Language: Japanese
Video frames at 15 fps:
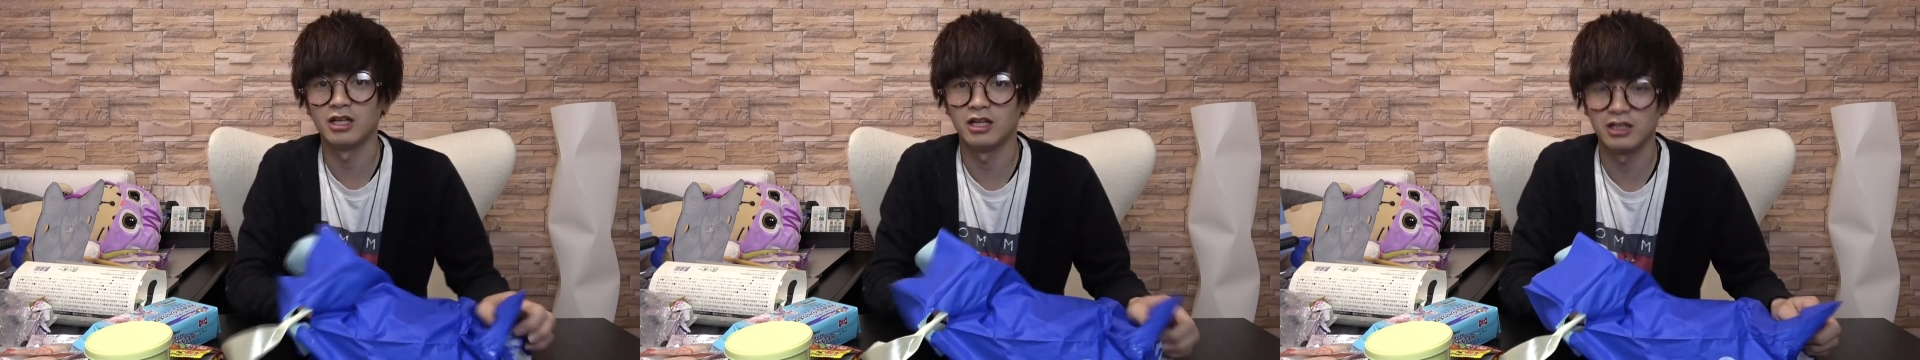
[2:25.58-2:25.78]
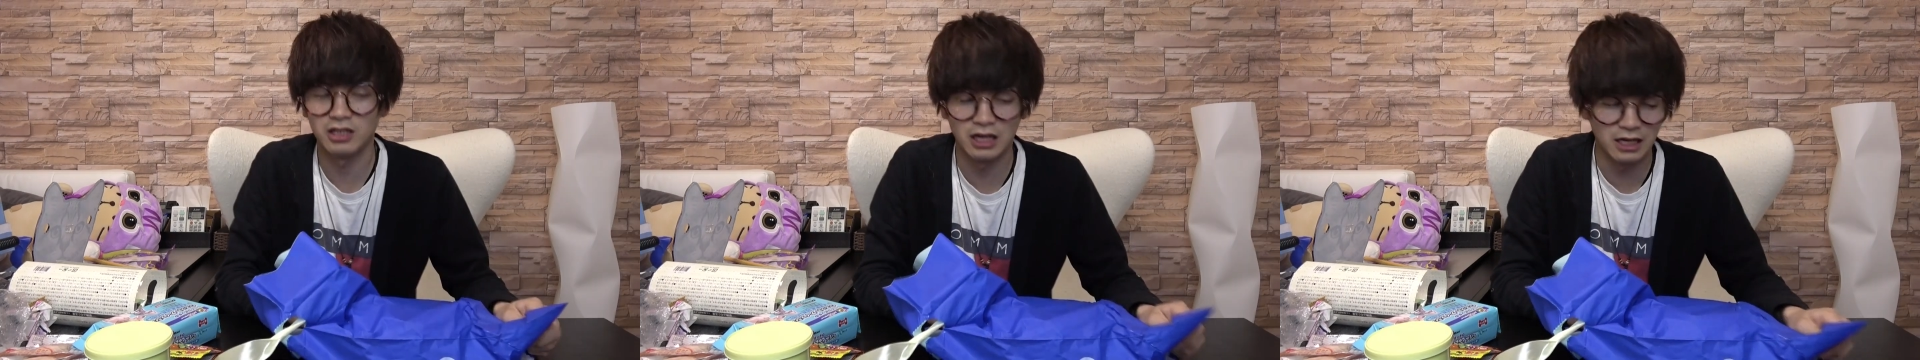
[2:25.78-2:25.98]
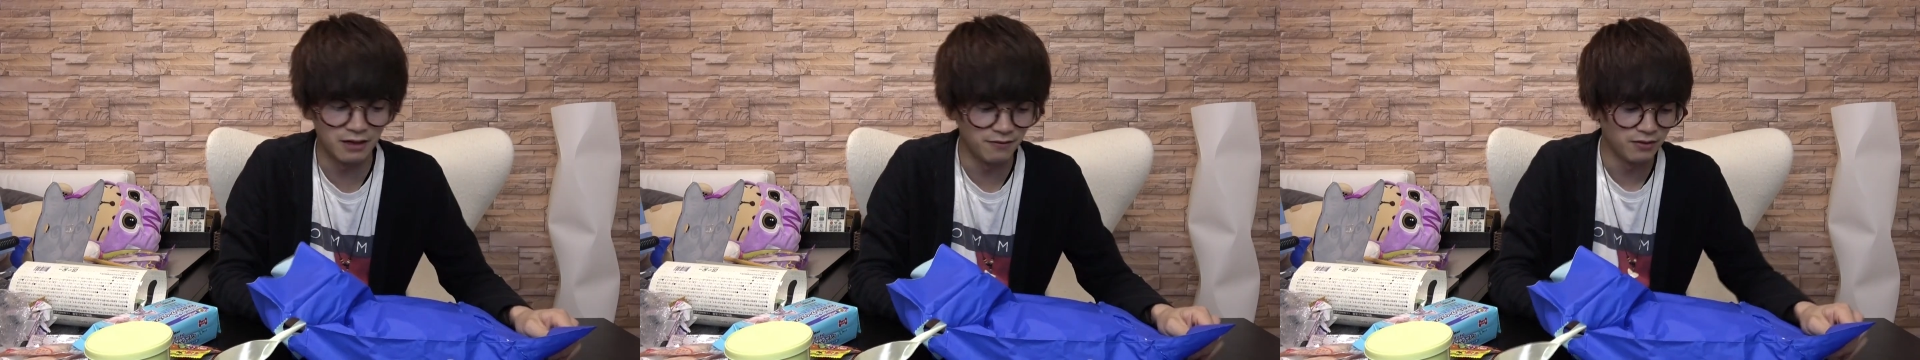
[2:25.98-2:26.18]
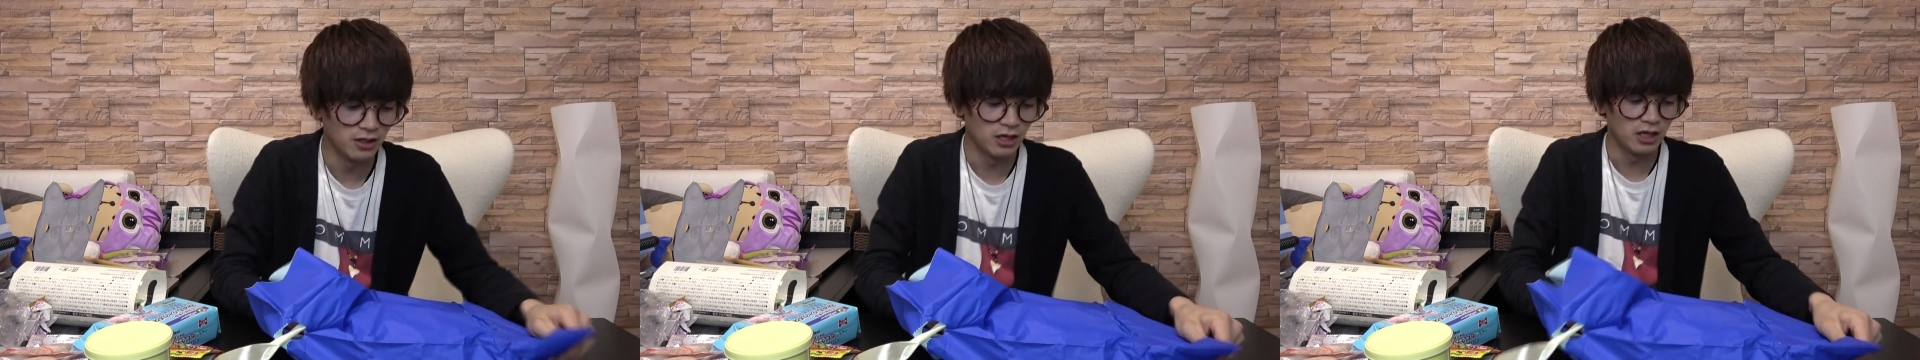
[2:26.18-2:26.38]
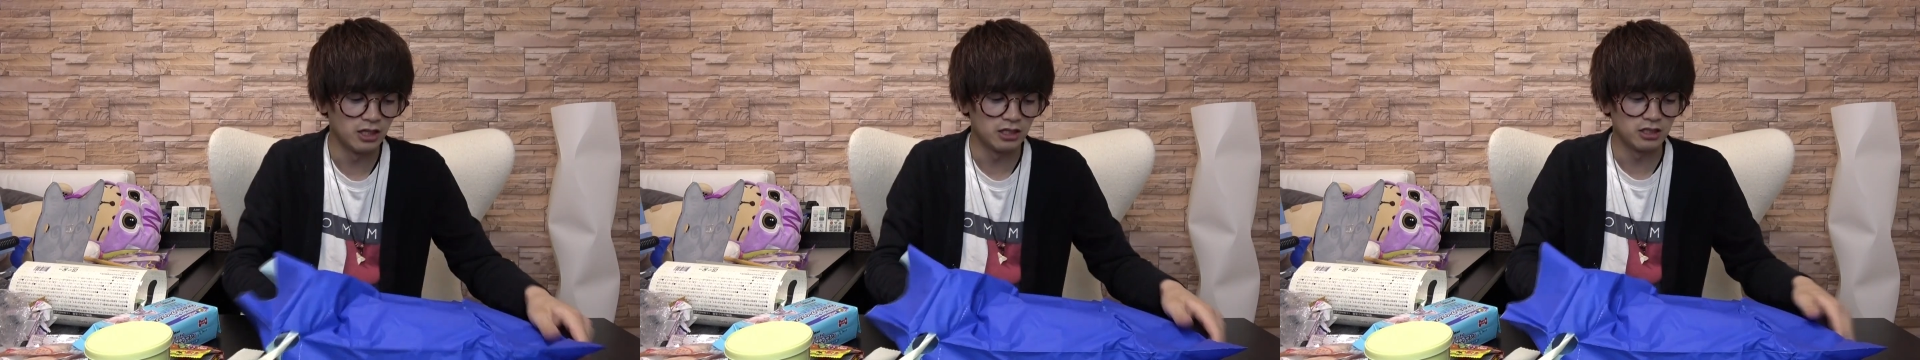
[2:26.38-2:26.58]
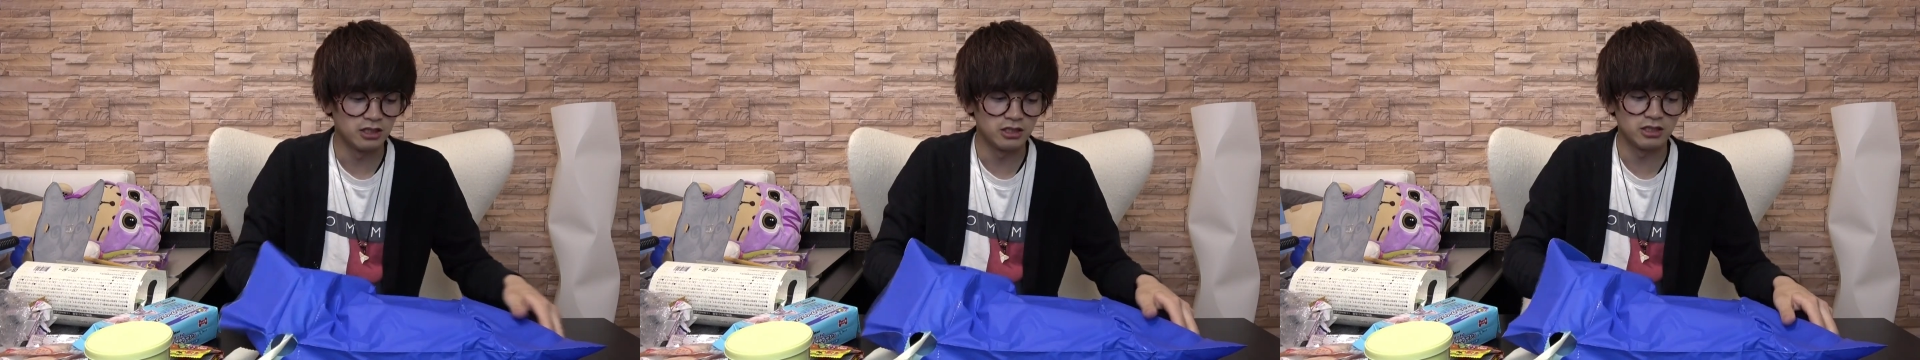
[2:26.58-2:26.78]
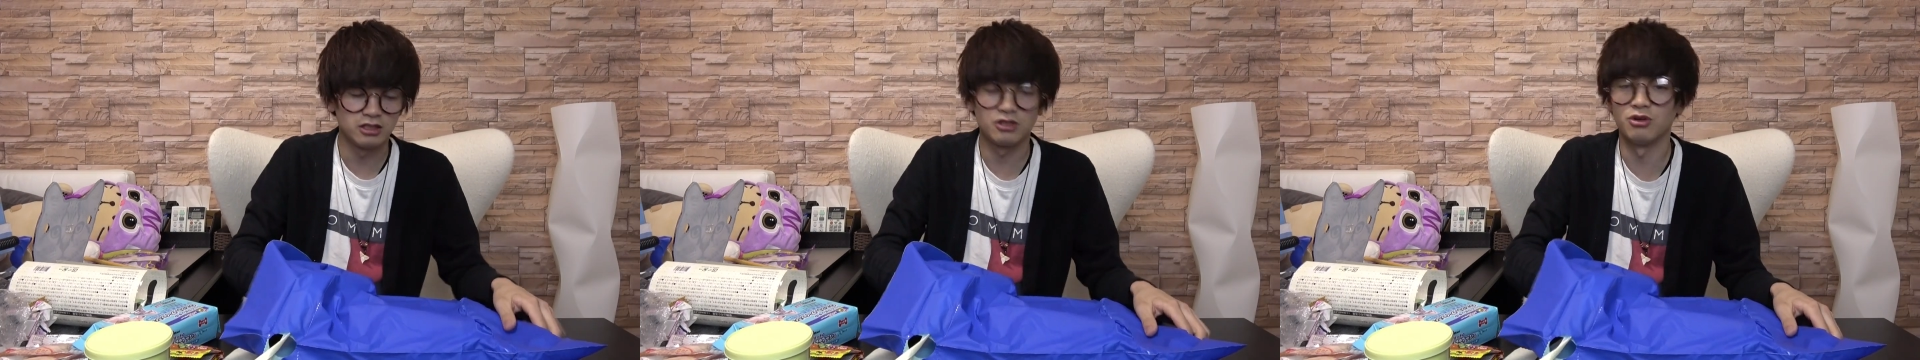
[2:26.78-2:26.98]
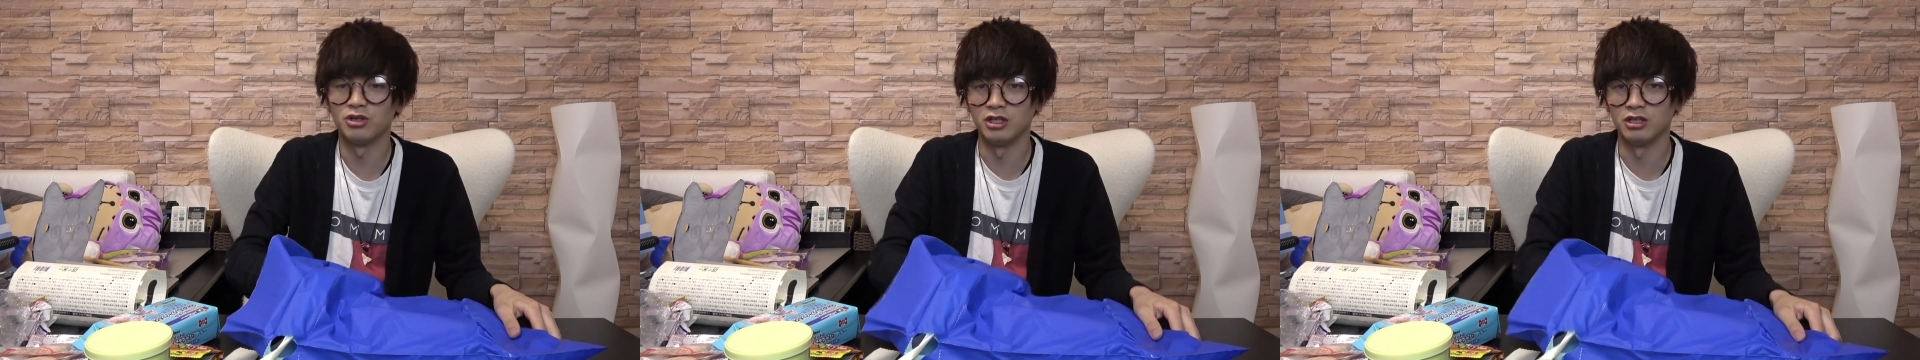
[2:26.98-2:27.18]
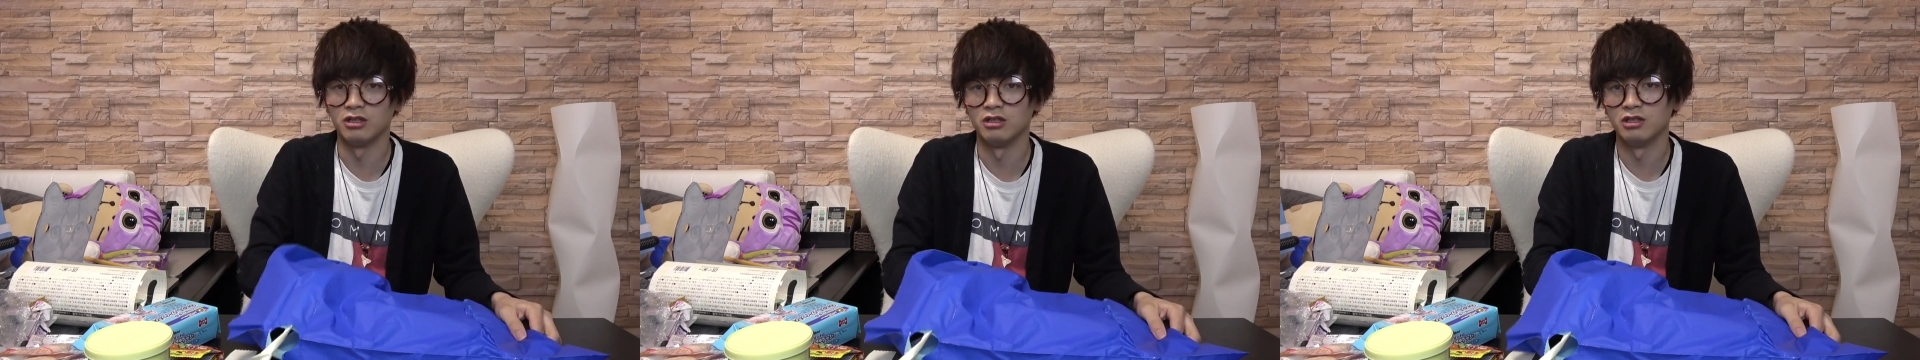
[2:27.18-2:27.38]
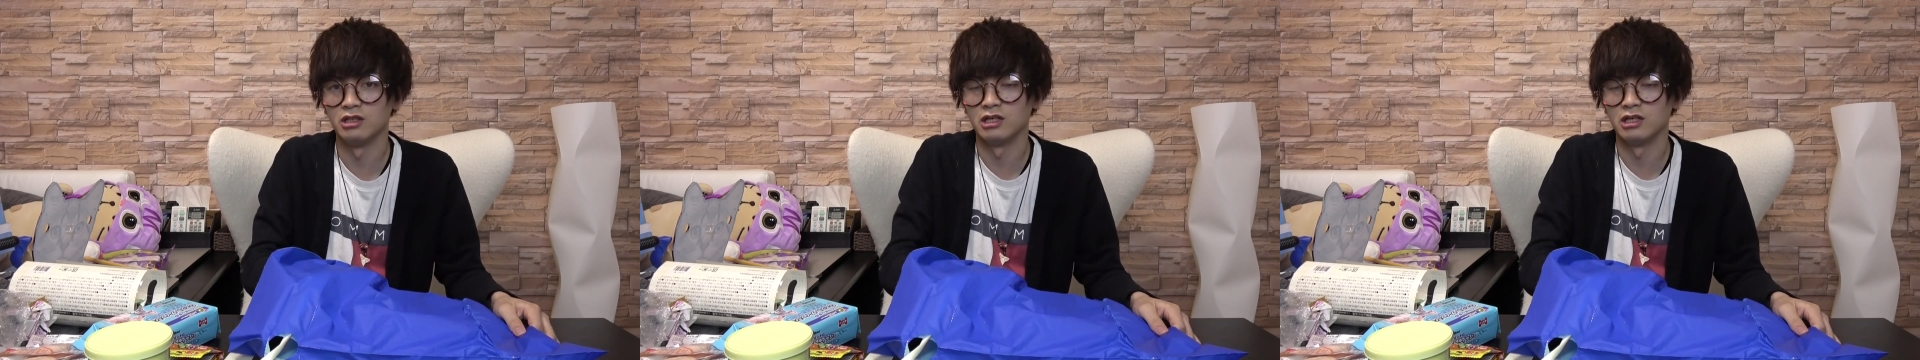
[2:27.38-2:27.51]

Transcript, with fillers: いただいた商品